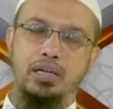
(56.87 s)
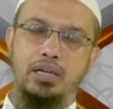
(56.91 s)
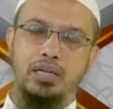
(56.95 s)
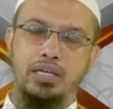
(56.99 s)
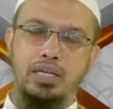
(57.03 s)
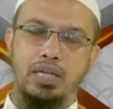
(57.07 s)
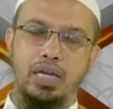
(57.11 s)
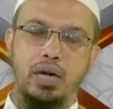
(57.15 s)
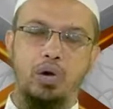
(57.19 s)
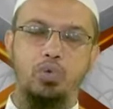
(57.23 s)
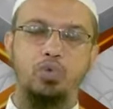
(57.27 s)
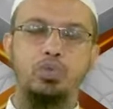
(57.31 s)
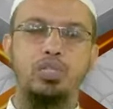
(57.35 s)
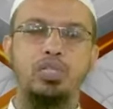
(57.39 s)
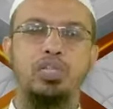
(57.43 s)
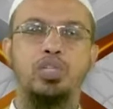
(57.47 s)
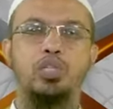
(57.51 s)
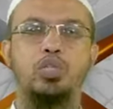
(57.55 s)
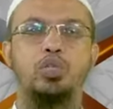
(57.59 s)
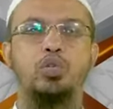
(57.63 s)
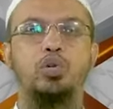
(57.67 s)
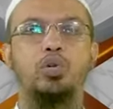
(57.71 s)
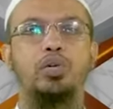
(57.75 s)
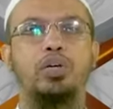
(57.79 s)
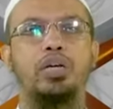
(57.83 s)

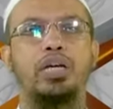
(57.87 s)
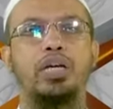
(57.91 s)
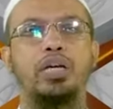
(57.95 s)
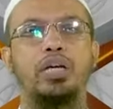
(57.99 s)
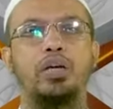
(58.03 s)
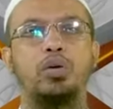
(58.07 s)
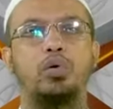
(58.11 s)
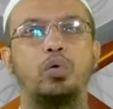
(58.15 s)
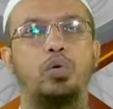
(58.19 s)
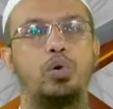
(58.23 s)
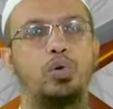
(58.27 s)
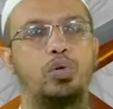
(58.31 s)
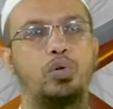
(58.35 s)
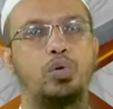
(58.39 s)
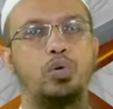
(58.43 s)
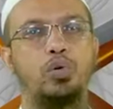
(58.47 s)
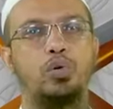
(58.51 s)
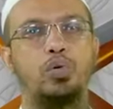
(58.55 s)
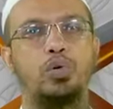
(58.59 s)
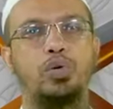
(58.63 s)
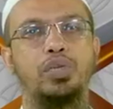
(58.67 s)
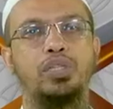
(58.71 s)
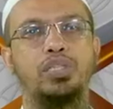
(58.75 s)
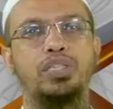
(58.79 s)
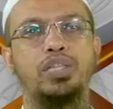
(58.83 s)
ইয়াহুদিদের সঙ্গে ঐক্য
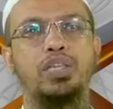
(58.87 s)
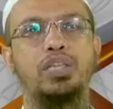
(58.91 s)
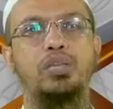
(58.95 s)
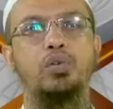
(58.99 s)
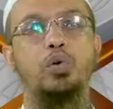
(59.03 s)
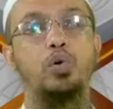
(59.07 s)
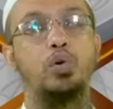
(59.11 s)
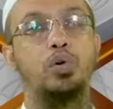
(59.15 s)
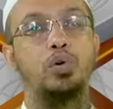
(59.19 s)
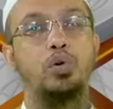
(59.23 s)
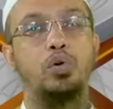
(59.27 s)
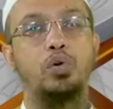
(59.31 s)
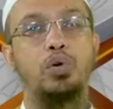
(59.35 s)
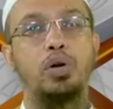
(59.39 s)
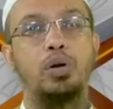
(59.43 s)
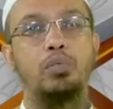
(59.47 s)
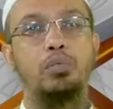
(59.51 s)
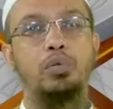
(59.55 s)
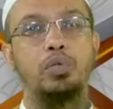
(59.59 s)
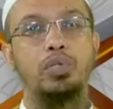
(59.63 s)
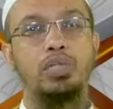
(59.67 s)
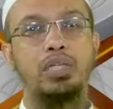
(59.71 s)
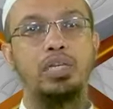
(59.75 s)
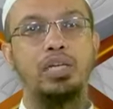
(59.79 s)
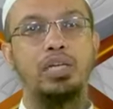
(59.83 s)
করেছেন ঐক্য করা
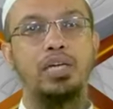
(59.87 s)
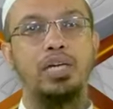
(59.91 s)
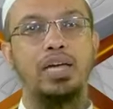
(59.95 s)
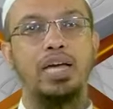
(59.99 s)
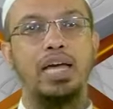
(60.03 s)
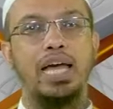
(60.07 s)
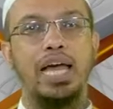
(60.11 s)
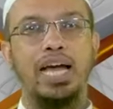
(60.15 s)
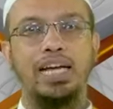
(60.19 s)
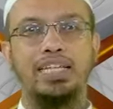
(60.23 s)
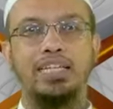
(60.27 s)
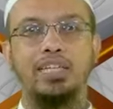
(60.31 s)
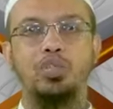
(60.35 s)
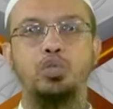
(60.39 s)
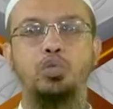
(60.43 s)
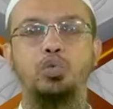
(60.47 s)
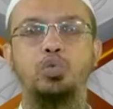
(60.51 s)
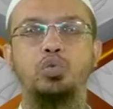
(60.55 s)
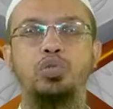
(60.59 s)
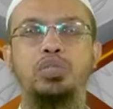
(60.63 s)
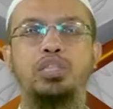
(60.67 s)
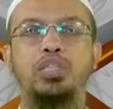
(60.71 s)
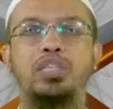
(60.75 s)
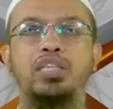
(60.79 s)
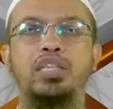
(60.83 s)
বলতে একটা
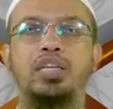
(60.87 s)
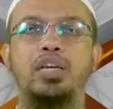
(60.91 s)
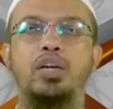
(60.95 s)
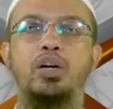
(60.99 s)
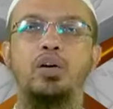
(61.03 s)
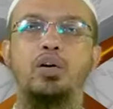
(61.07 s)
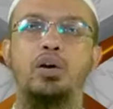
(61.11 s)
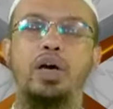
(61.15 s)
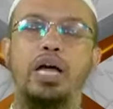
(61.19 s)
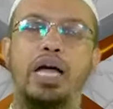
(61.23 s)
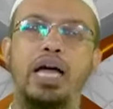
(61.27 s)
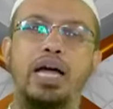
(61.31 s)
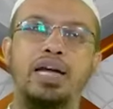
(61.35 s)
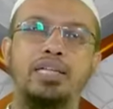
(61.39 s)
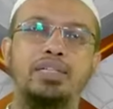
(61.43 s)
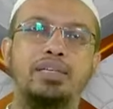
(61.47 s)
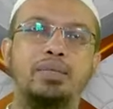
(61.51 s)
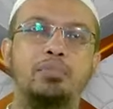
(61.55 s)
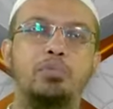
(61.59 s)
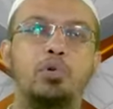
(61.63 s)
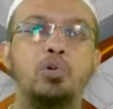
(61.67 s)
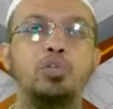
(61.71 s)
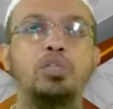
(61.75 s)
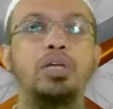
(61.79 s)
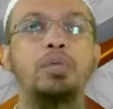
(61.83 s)
চুক্তিতে
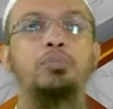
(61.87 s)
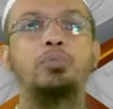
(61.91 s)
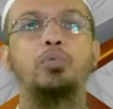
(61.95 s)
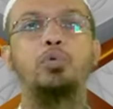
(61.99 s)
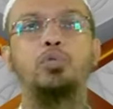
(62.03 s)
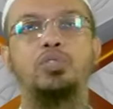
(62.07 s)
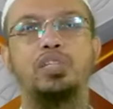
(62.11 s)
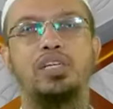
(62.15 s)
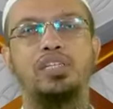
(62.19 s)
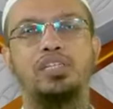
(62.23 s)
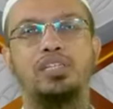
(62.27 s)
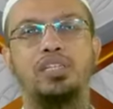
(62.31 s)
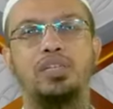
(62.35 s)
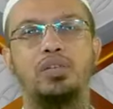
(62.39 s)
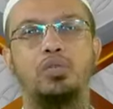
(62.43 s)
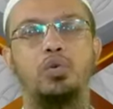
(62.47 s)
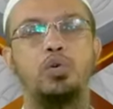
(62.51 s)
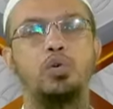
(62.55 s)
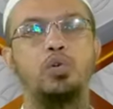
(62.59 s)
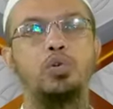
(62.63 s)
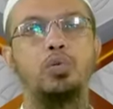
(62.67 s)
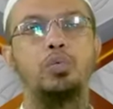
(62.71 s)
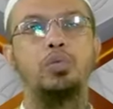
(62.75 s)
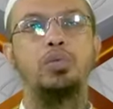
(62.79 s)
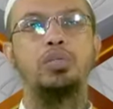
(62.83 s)
একটা মতে পৌঁছাইছেন
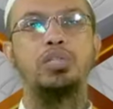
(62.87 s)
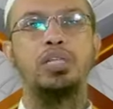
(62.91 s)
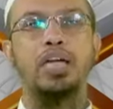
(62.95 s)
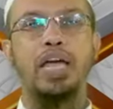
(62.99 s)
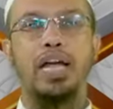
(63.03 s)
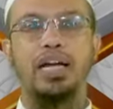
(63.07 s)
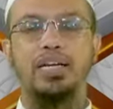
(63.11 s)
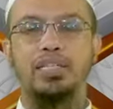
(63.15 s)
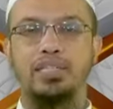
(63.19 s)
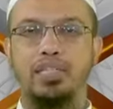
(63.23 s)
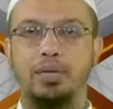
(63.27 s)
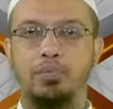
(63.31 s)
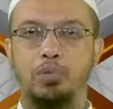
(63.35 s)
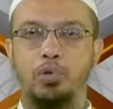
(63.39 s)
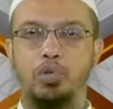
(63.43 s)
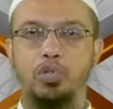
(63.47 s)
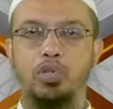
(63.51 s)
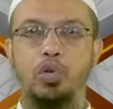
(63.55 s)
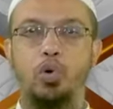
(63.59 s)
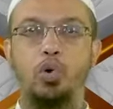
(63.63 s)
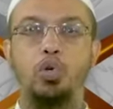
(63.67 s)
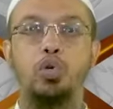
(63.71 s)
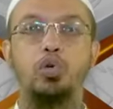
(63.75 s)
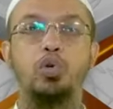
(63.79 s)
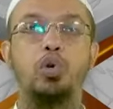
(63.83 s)
ঐক্য বলতে একটা
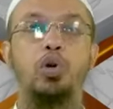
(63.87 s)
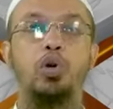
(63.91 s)
মতে ঐক্য